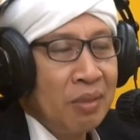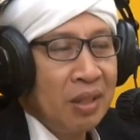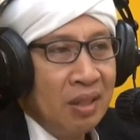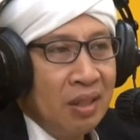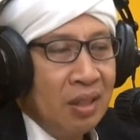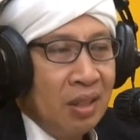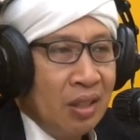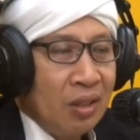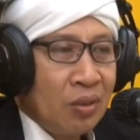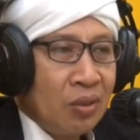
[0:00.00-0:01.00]
Amin
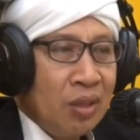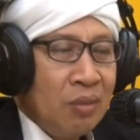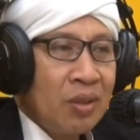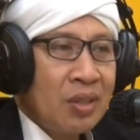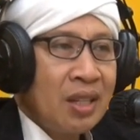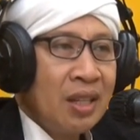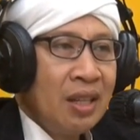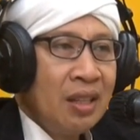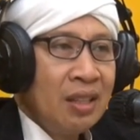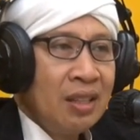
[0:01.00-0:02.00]
Kurdi bahwasanya